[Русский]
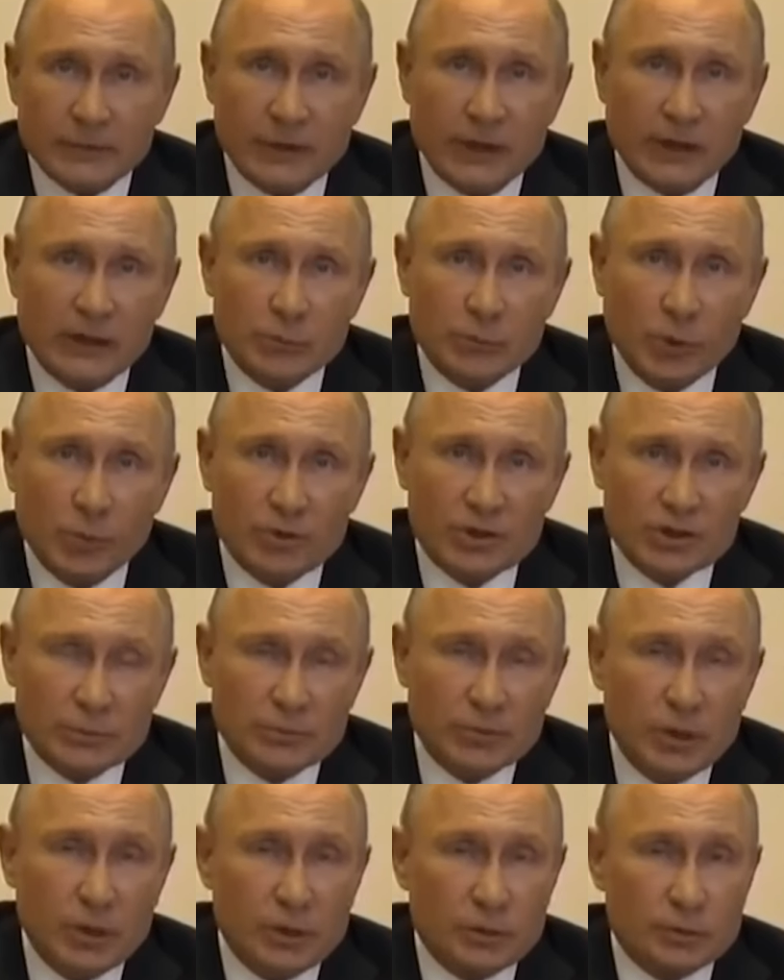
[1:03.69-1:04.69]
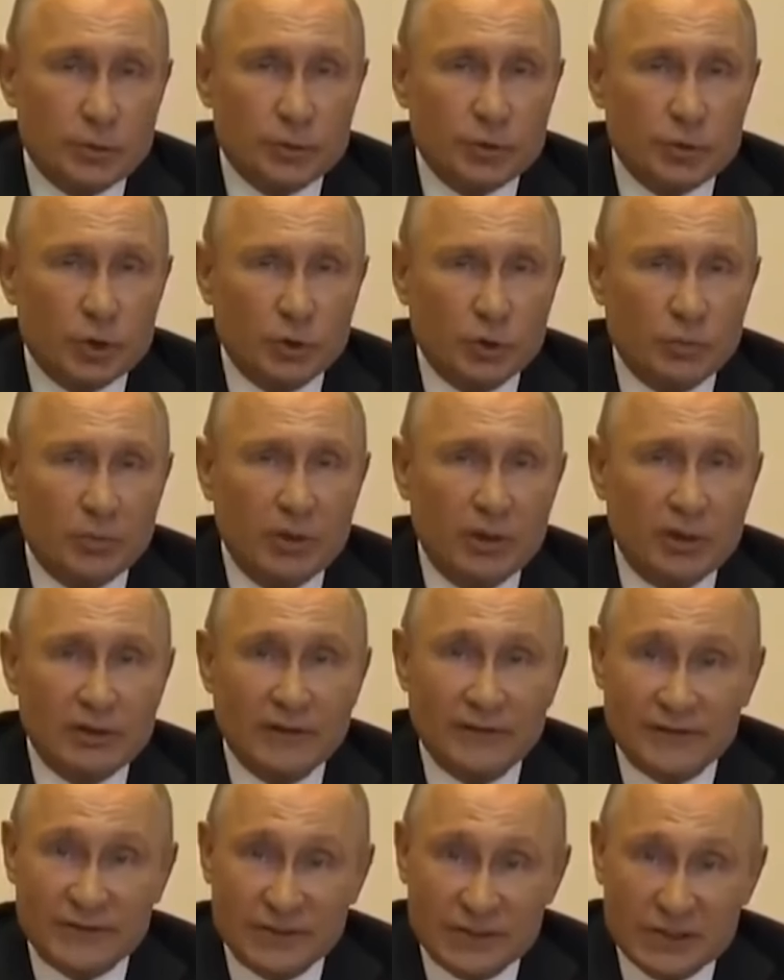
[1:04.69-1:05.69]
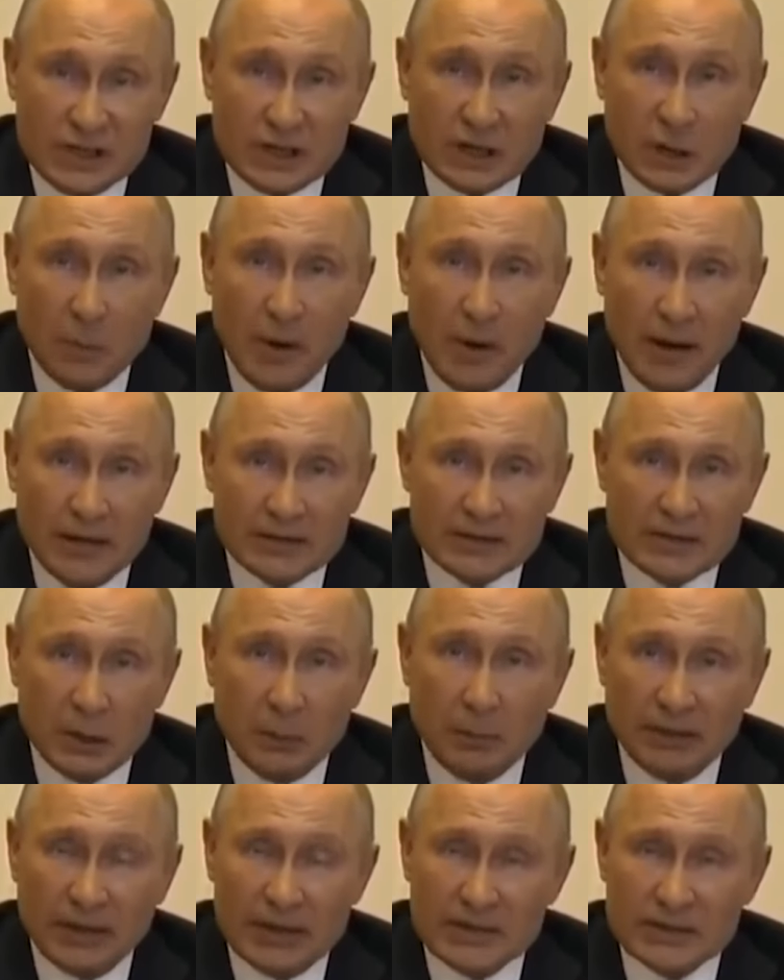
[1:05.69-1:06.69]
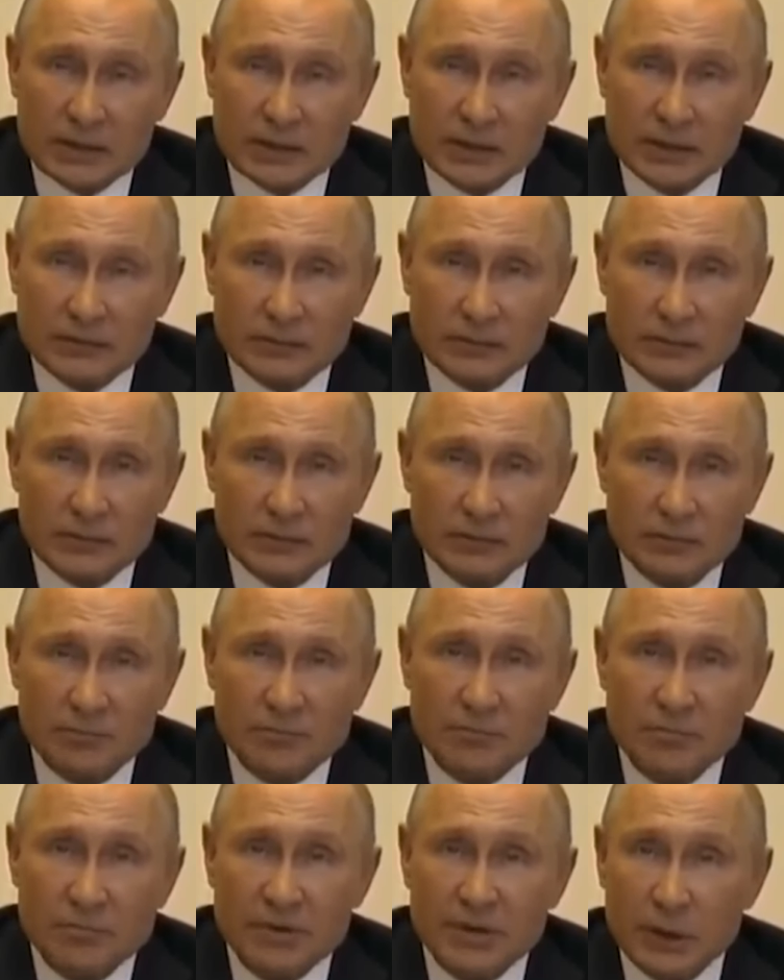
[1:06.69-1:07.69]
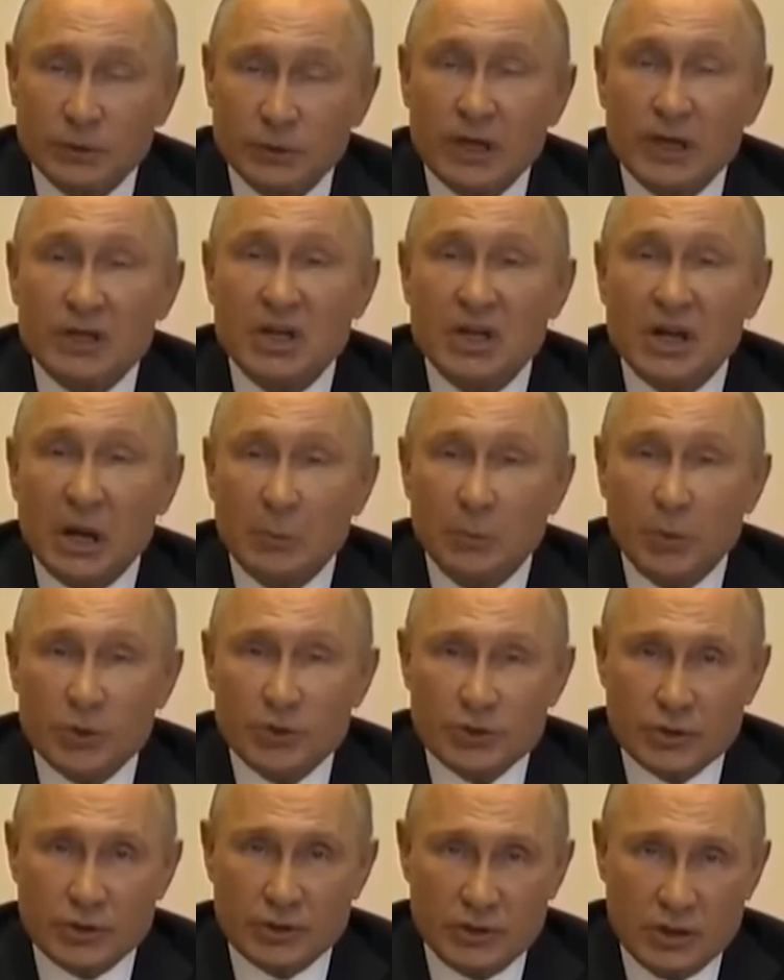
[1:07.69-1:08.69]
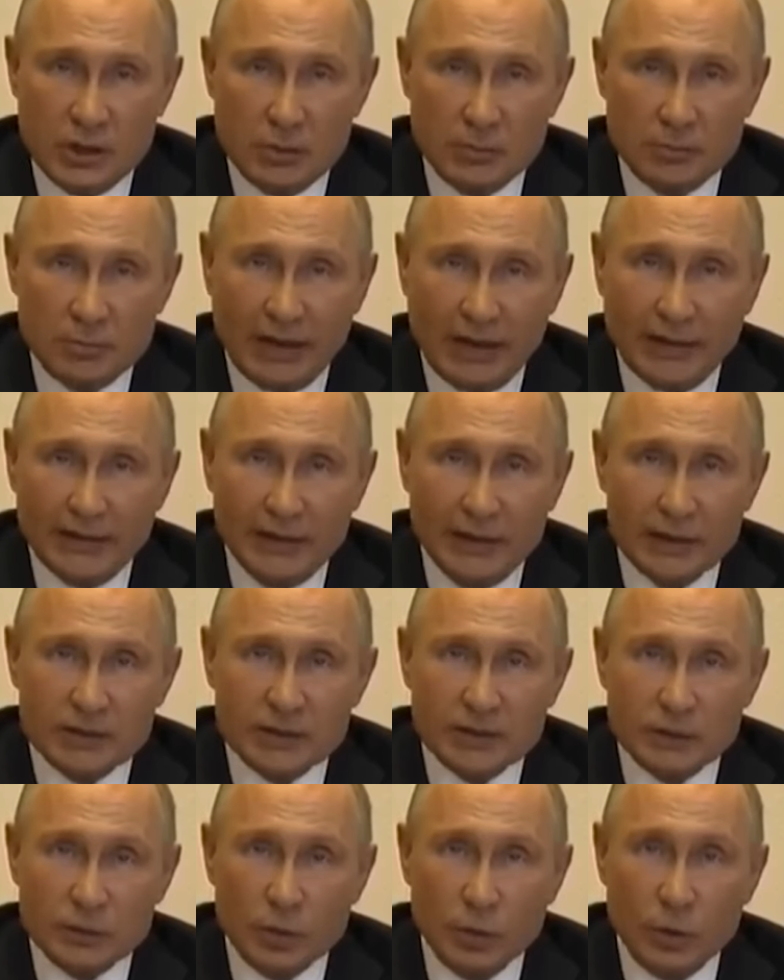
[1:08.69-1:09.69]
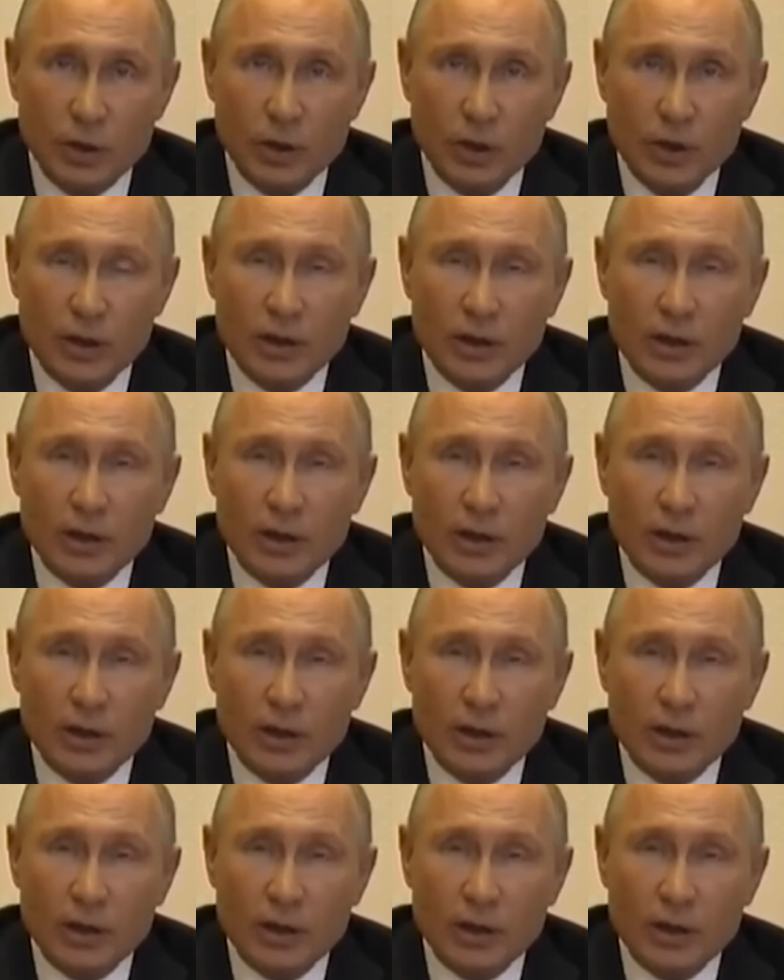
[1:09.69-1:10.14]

Таким образом, с учетом всех майских праздников, период нерабочих дней продлится до